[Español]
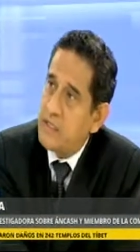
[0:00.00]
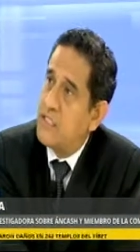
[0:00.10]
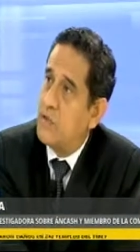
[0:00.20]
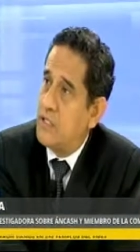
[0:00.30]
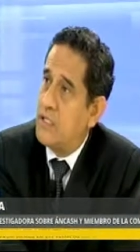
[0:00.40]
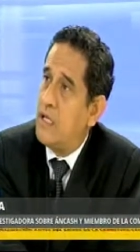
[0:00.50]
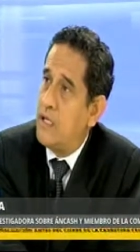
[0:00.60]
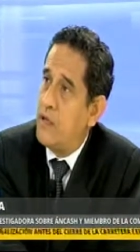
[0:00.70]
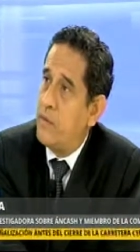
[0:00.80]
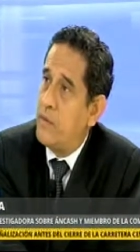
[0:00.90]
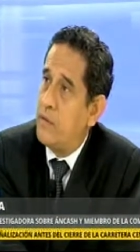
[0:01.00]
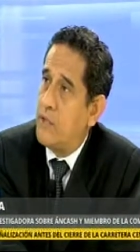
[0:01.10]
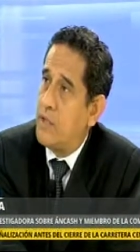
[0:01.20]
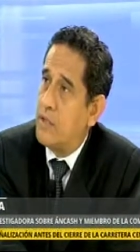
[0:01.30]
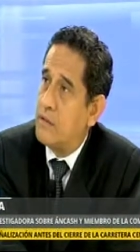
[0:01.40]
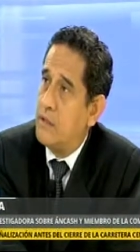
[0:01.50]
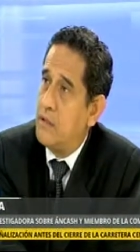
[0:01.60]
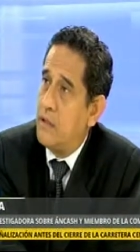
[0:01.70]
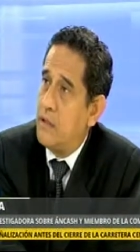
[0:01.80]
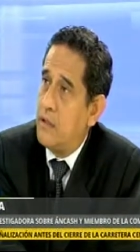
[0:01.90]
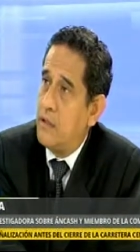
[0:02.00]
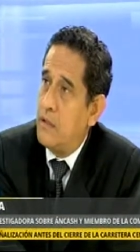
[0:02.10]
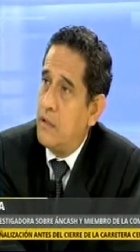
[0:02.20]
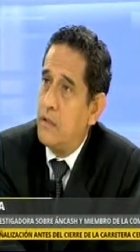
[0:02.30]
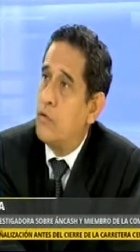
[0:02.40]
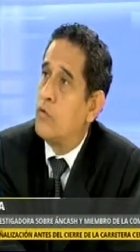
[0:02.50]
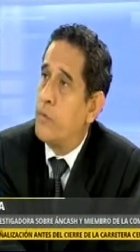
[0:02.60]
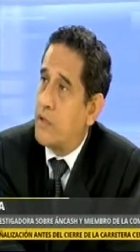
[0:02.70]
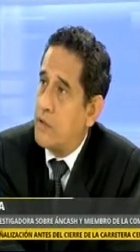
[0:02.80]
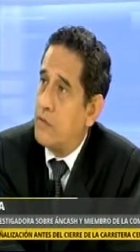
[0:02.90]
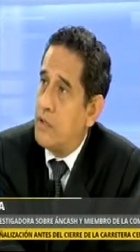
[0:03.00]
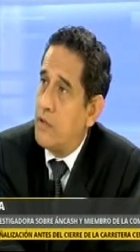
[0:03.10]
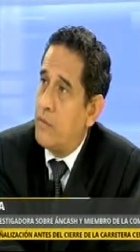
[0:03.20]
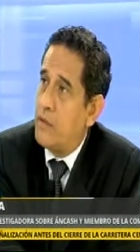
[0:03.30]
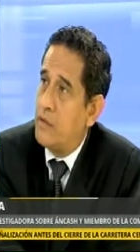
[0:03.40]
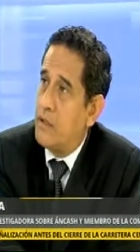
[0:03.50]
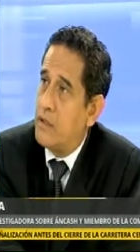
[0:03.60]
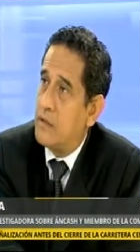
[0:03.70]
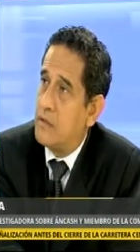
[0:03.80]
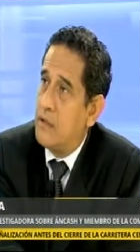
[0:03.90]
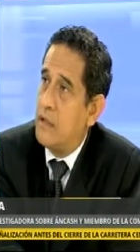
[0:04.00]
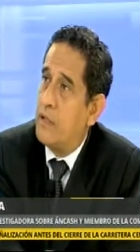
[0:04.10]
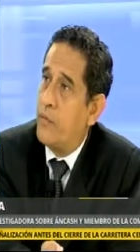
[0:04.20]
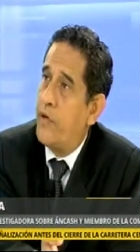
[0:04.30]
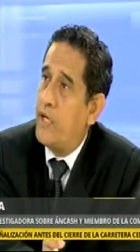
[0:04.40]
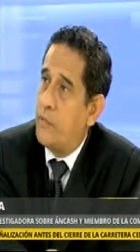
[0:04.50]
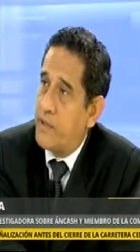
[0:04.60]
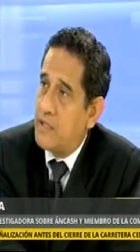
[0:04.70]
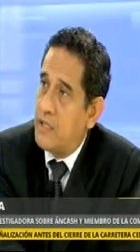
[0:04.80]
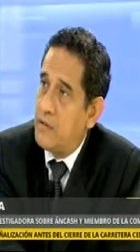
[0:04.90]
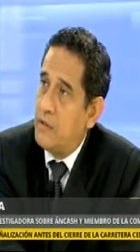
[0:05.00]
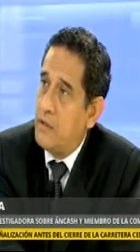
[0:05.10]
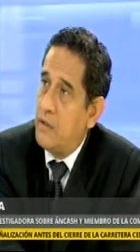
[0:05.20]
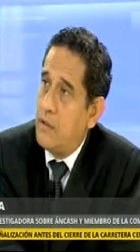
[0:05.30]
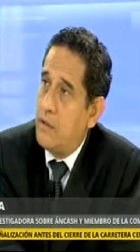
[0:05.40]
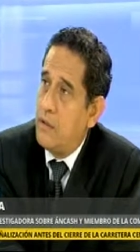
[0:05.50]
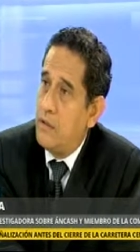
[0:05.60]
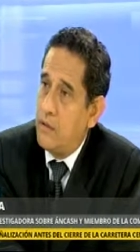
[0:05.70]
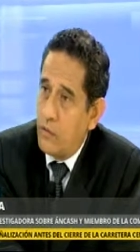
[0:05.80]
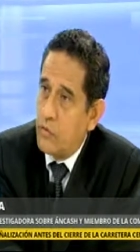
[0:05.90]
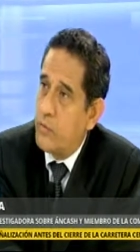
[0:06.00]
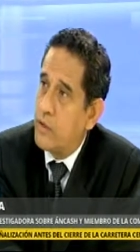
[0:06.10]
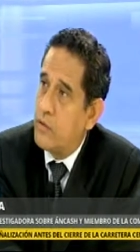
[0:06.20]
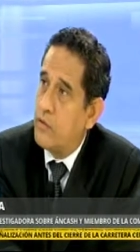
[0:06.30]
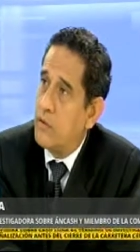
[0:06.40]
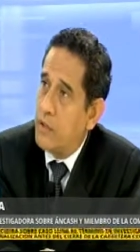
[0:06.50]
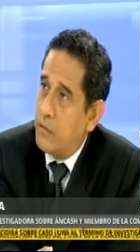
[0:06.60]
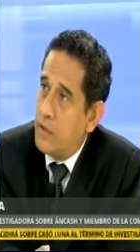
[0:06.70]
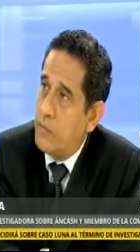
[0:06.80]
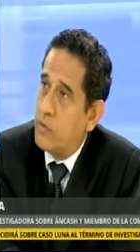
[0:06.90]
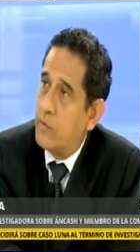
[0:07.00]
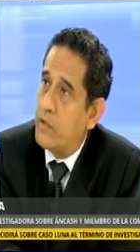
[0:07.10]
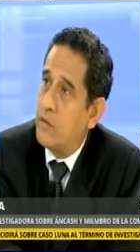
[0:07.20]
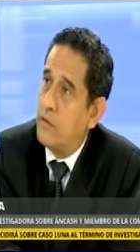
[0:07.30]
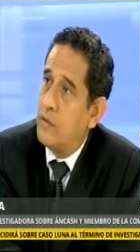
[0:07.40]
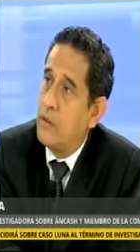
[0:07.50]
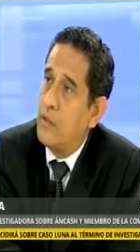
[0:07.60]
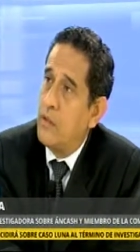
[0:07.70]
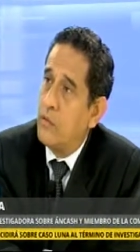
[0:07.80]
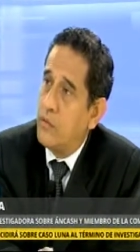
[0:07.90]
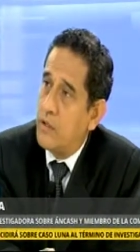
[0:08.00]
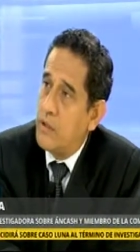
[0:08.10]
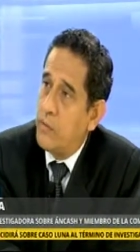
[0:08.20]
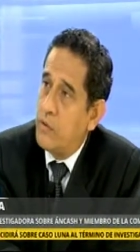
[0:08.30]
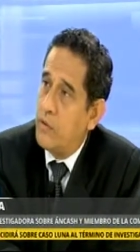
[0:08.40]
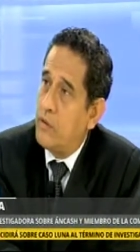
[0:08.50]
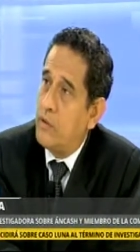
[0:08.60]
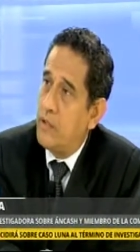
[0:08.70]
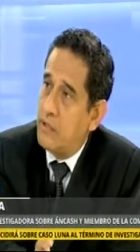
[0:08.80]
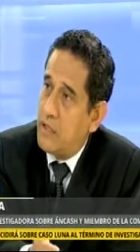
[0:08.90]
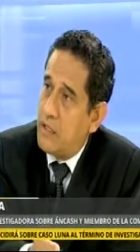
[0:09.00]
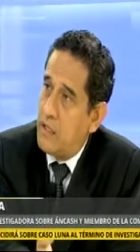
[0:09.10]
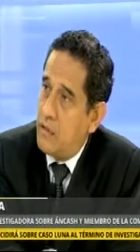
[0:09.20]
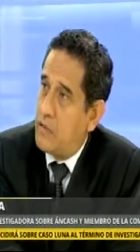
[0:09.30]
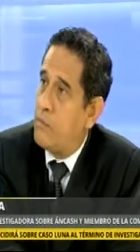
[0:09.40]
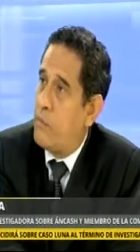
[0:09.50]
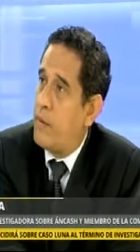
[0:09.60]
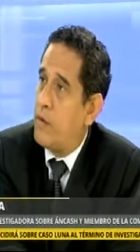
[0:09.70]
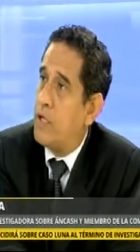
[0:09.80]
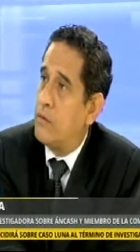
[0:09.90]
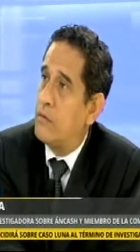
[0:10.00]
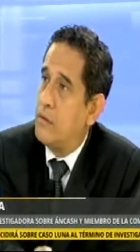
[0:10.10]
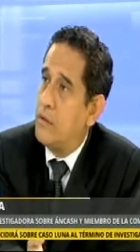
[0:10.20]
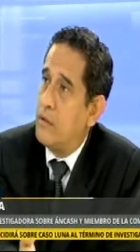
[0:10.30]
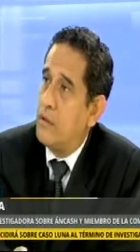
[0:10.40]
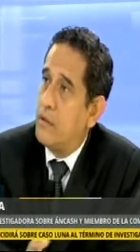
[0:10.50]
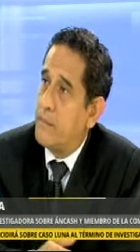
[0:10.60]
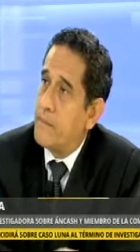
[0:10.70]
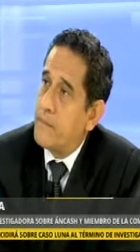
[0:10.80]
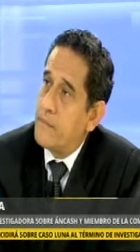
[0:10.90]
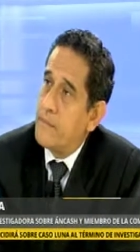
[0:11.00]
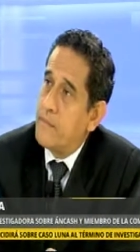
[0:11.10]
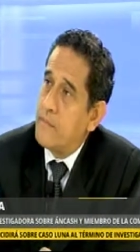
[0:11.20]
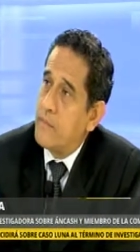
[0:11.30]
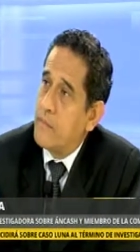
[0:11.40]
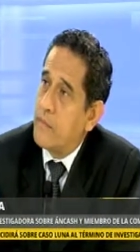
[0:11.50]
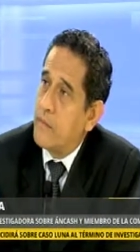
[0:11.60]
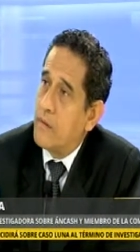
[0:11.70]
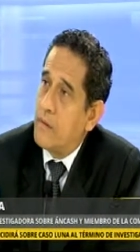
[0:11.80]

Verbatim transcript: ha sido citada a la Comisión ANCAS. Ella dio su versión en la Comisión ANCAS. Ella fue el año pasado y dio su versión, recogimos su versión, su testimonio y esa lo estamos valorando. ¿Cómo ve la